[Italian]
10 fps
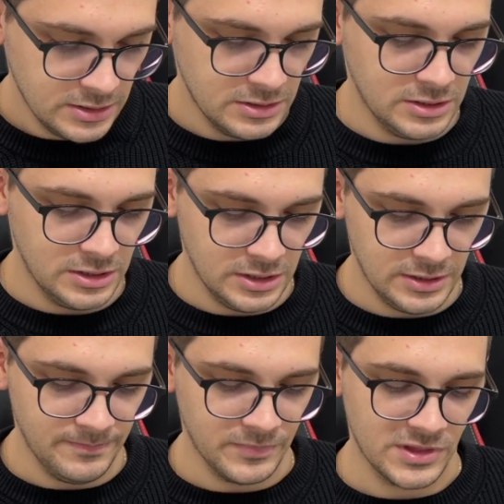
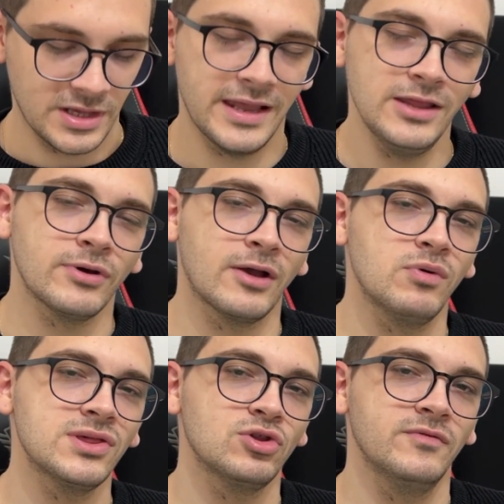Um, credo che
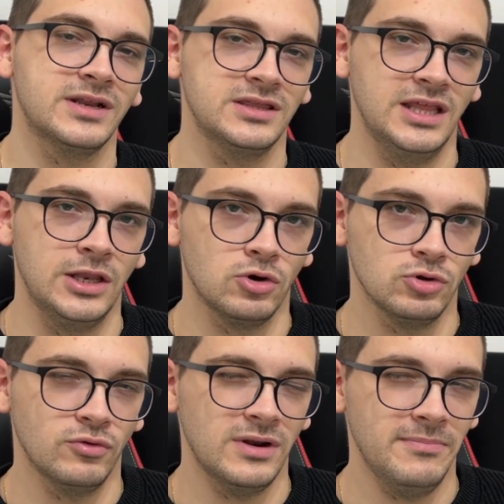questo verdino
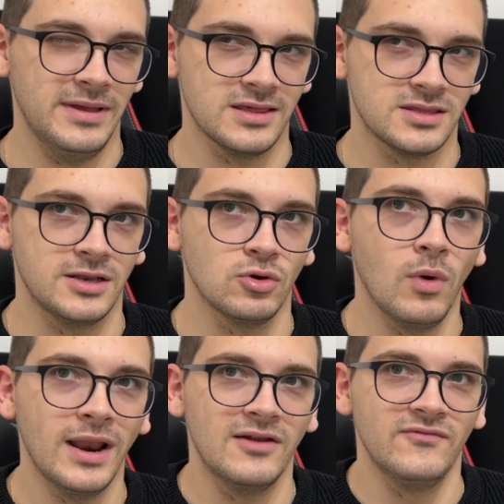dovrebbe essere
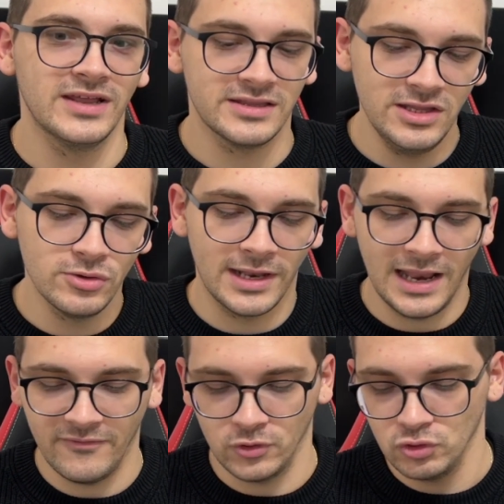uguale al verdino
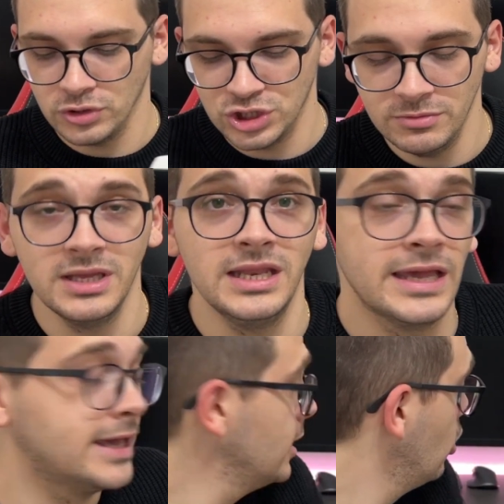dell'iPhone 12 mini
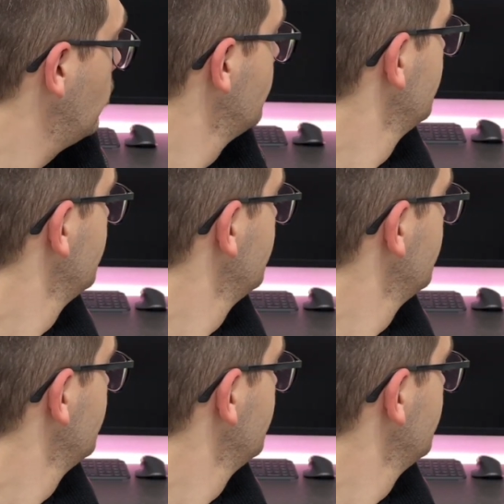che ho